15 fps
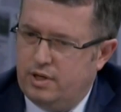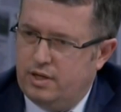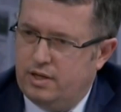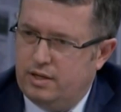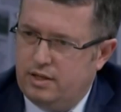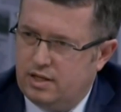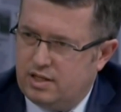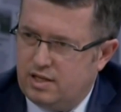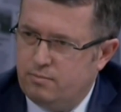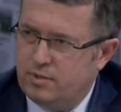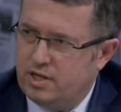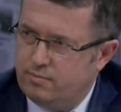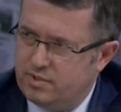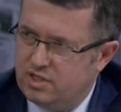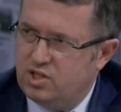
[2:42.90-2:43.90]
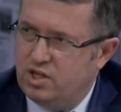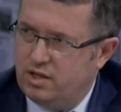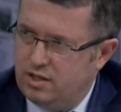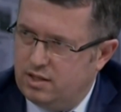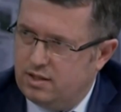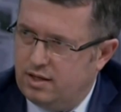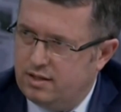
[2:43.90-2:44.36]
yatırımlarımızı
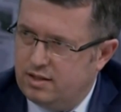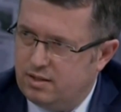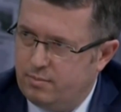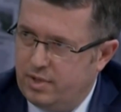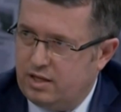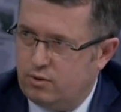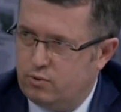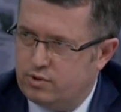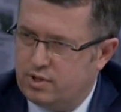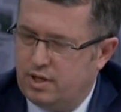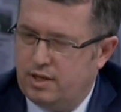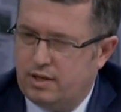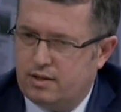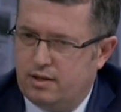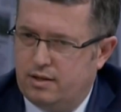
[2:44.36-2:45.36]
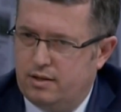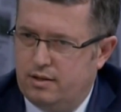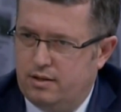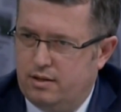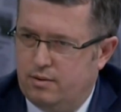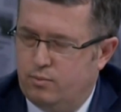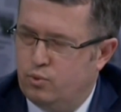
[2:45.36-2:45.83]
çeşitlendirmek özellikle
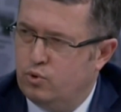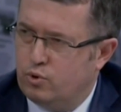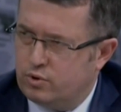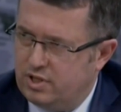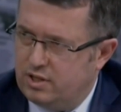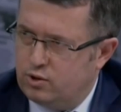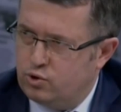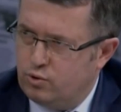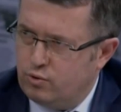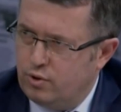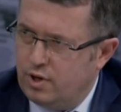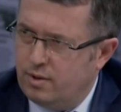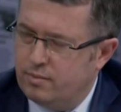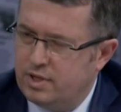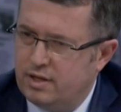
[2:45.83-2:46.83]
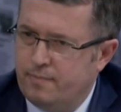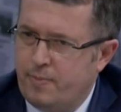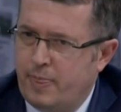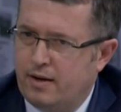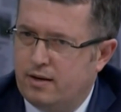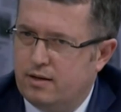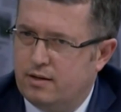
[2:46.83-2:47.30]
e, bu noktada çok önemli.
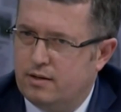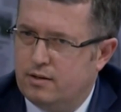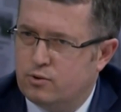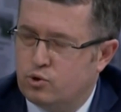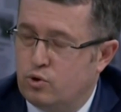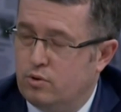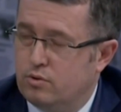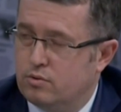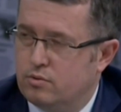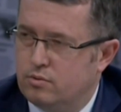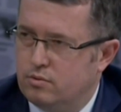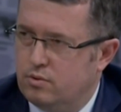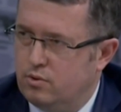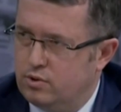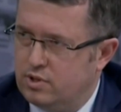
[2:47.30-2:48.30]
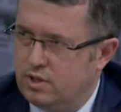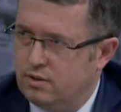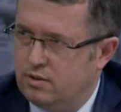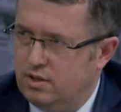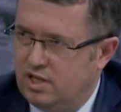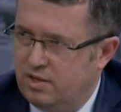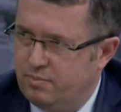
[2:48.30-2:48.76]
E, son
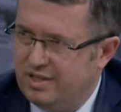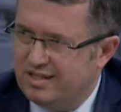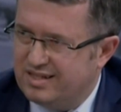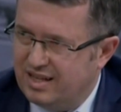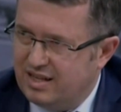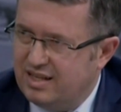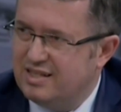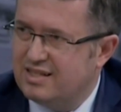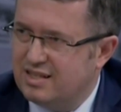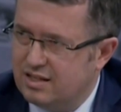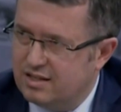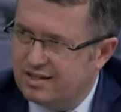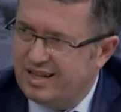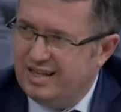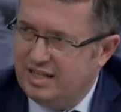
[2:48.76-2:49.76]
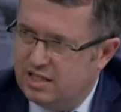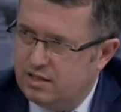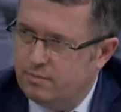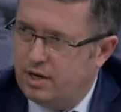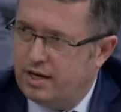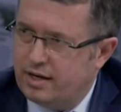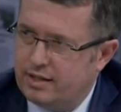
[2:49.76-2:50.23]
2008 yılından
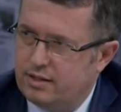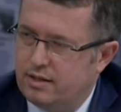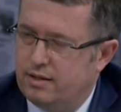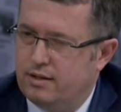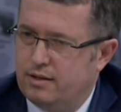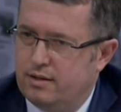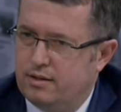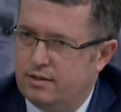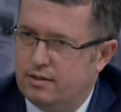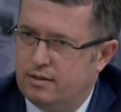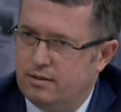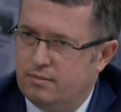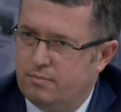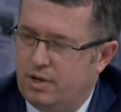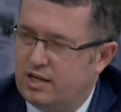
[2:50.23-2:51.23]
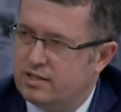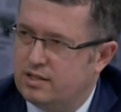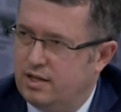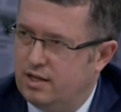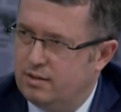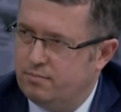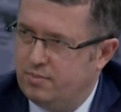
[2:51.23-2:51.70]
itibaren e,
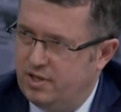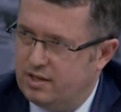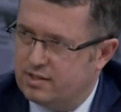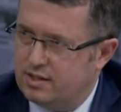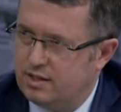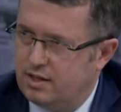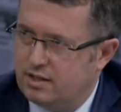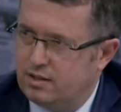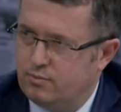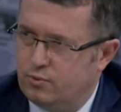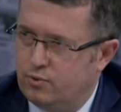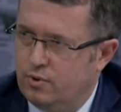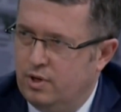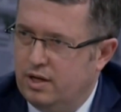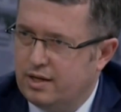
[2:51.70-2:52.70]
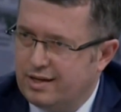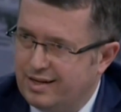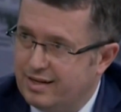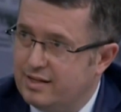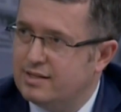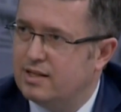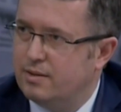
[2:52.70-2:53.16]
başlayan piyasalarda bu
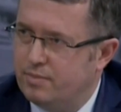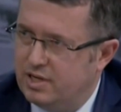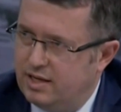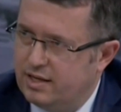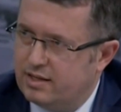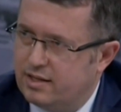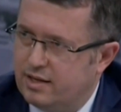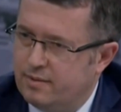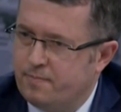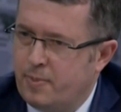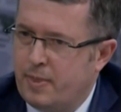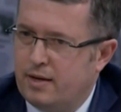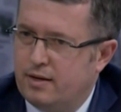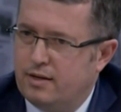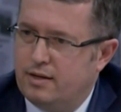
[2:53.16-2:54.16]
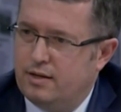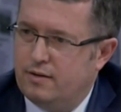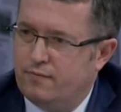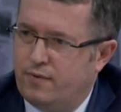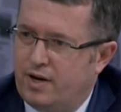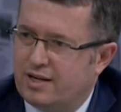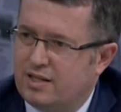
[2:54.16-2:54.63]
krizle birlikte
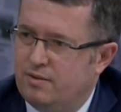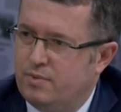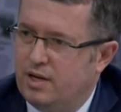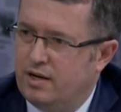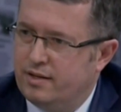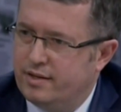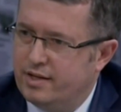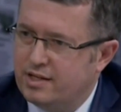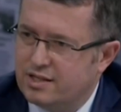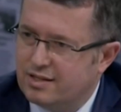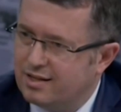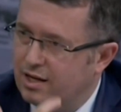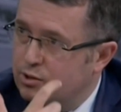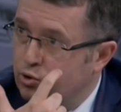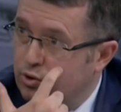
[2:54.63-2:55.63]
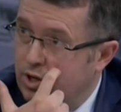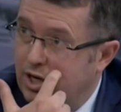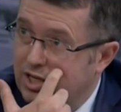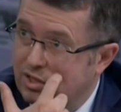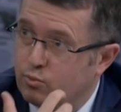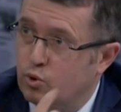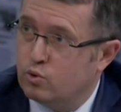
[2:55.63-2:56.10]
e, farklı bir anlayışın daha çok
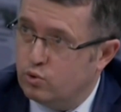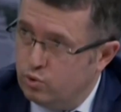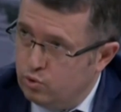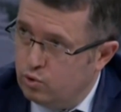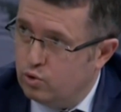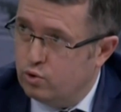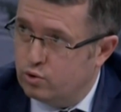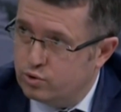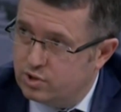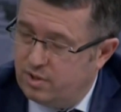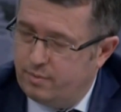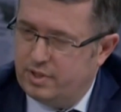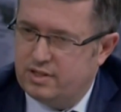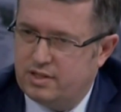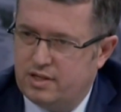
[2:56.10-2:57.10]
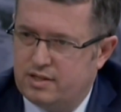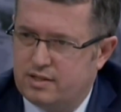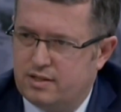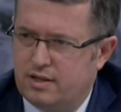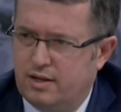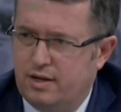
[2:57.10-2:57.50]
hakim olduğunu görüyoruz zaman içerisinde.